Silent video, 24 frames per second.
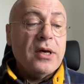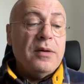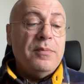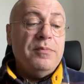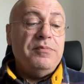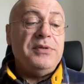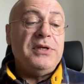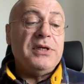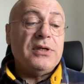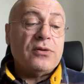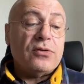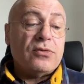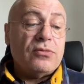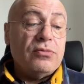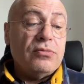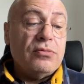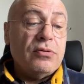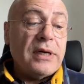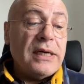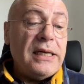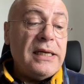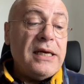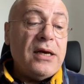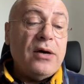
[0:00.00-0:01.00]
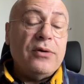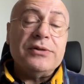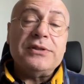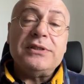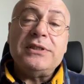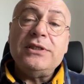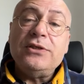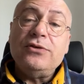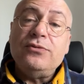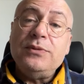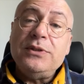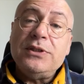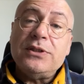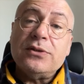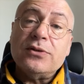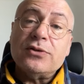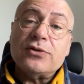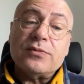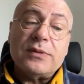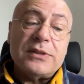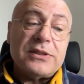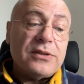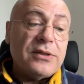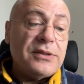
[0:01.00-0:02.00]
Bien sûr, il y a en
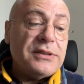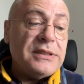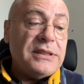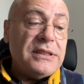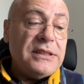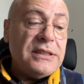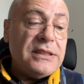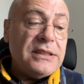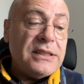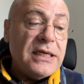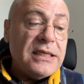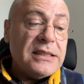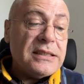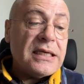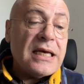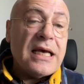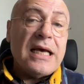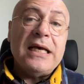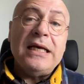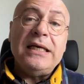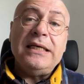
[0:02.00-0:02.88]
1877